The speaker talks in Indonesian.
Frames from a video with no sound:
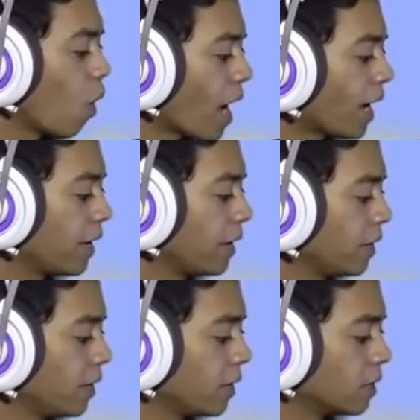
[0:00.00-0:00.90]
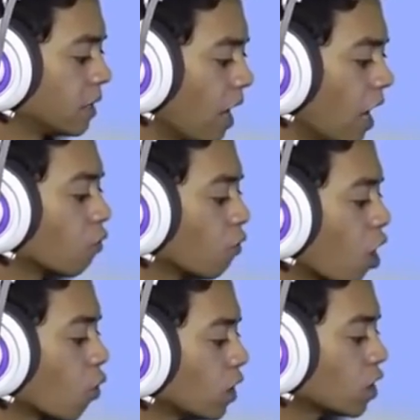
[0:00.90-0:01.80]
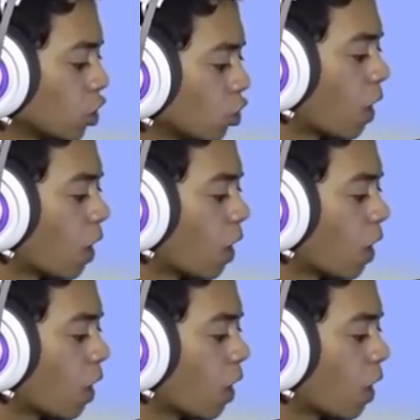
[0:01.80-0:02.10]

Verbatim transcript: Why? The hell wrong with